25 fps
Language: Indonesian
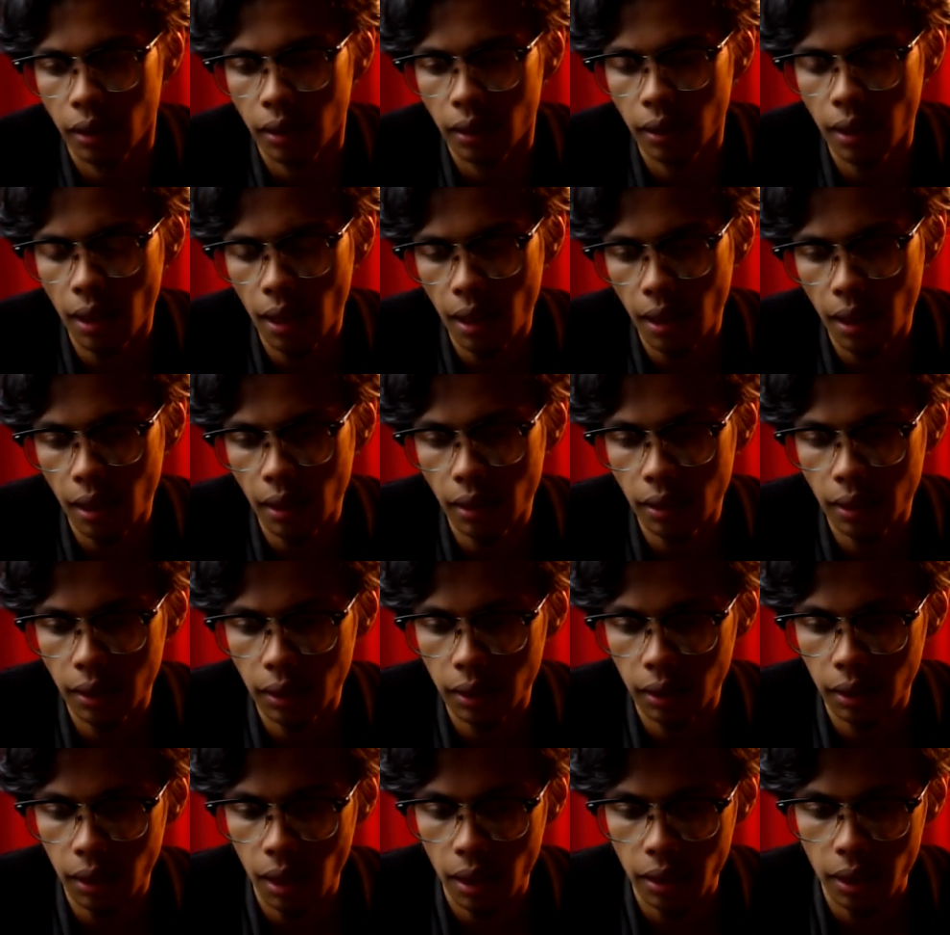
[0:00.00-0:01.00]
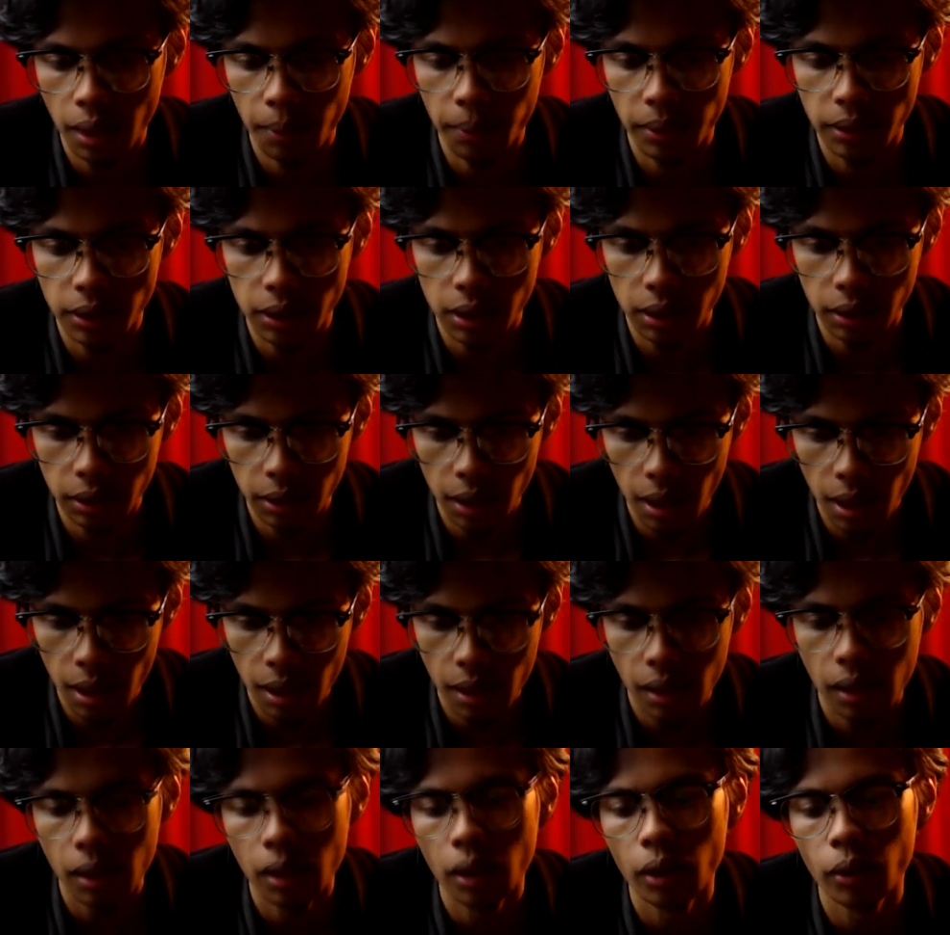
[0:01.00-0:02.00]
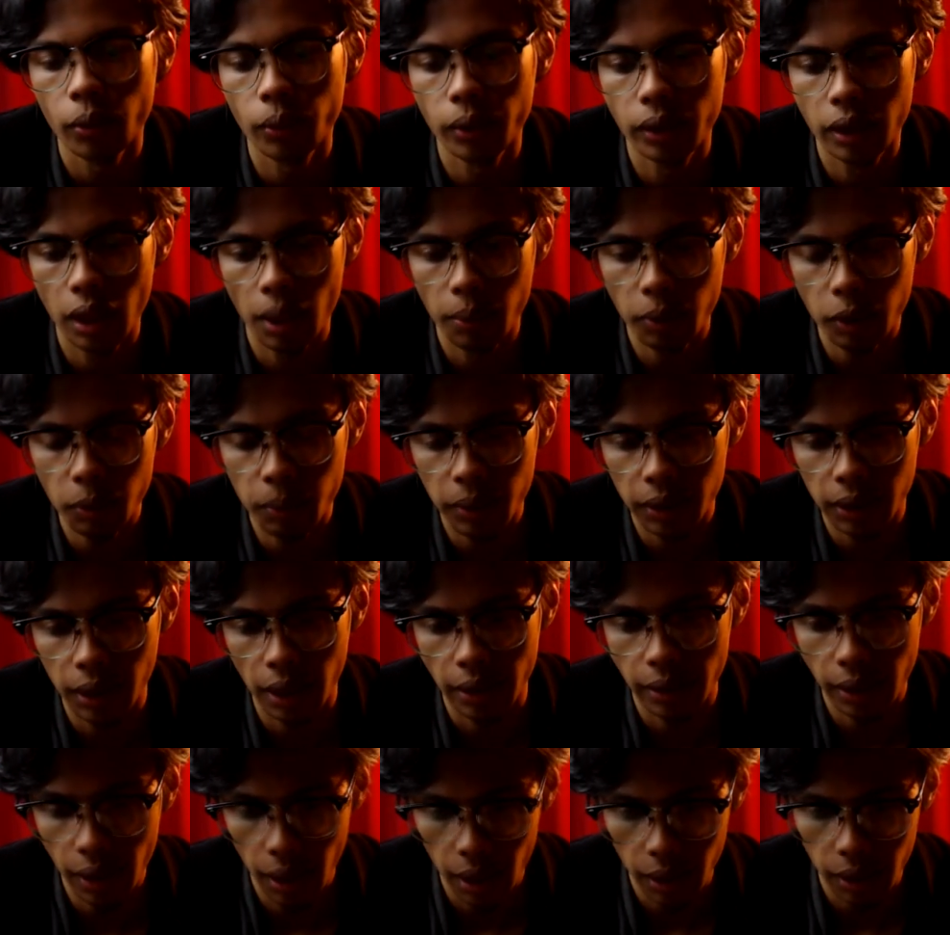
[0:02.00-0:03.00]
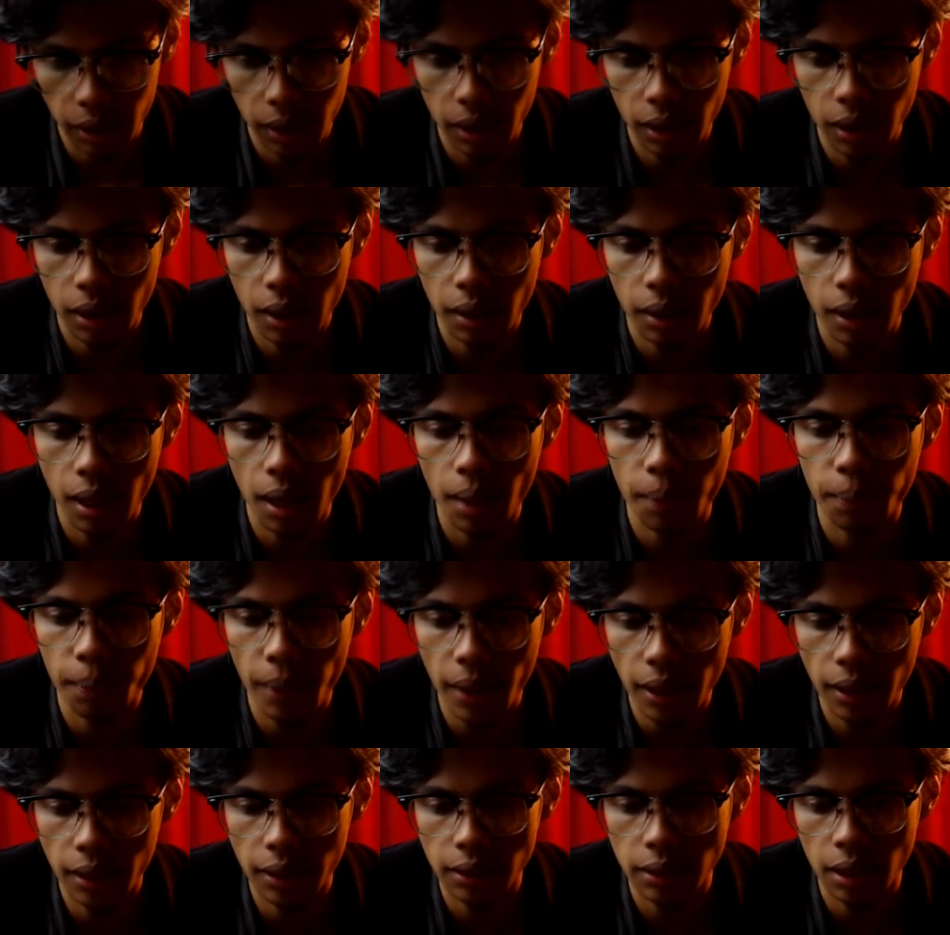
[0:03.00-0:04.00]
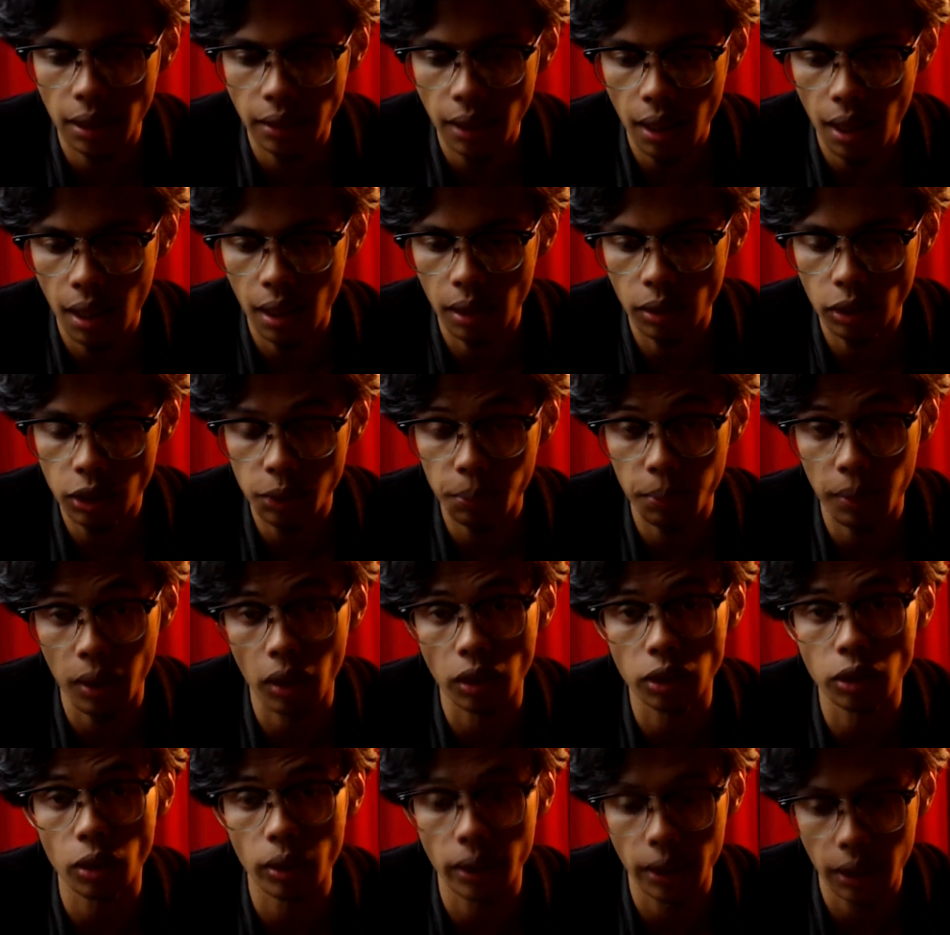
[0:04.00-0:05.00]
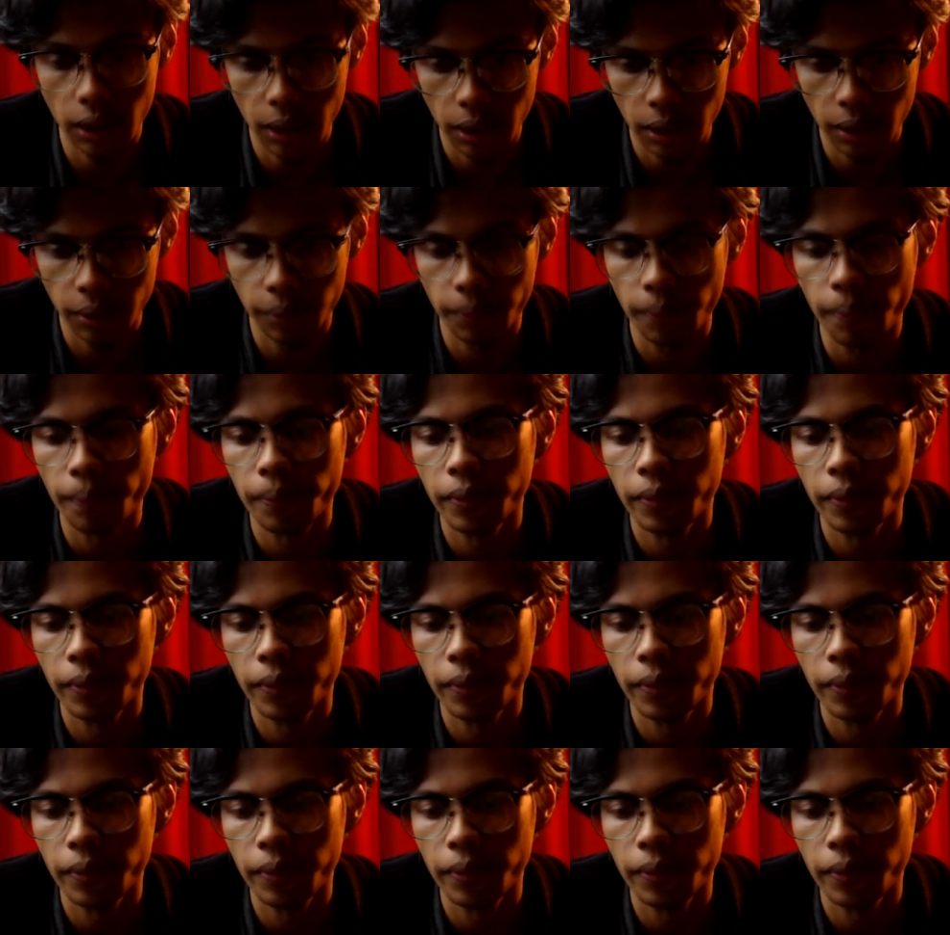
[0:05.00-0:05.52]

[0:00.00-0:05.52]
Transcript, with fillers: dan di tengah ia bercerita, Widya pun bertanya, kenapa desanya harus sepelosok ini?